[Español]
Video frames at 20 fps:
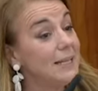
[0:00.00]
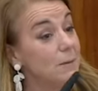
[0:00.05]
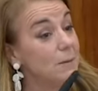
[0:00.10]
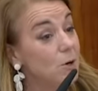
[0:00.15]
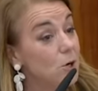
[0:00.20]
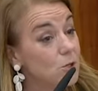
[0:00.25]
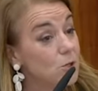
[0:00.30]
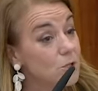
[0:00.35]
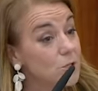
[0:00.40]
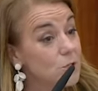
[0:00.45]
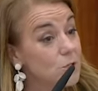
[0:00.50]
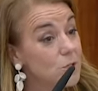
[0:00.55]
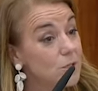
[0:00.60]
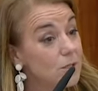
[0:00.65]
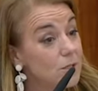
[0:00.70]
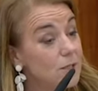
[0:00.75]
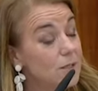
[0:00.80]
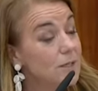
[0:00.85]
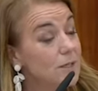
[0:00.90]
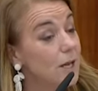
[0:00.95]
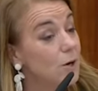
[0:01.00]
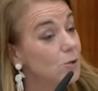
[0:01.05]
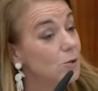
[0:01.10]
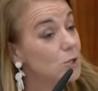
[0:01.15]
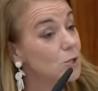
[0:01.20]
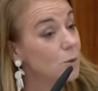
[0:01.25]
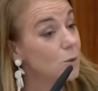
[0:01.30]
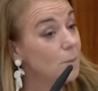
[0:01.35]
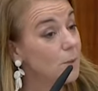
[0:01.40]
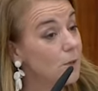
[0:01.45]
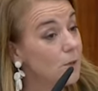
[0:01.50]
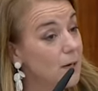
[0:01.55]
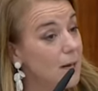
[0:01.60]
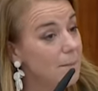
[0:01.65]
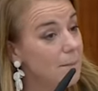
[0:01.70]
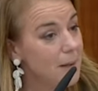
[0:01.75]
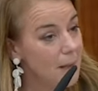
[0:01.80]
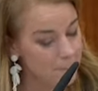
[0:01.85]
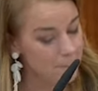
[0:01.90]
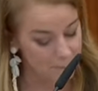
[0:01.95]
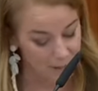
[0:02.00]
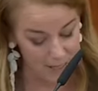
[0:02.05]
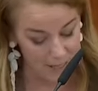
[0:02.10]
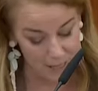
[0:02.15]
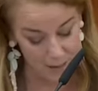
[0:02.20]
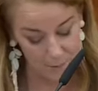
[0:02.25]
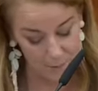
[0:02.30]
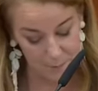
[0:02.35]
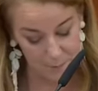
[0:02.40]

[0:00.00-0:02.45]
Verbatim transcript: de Vox, de nuestro programa para el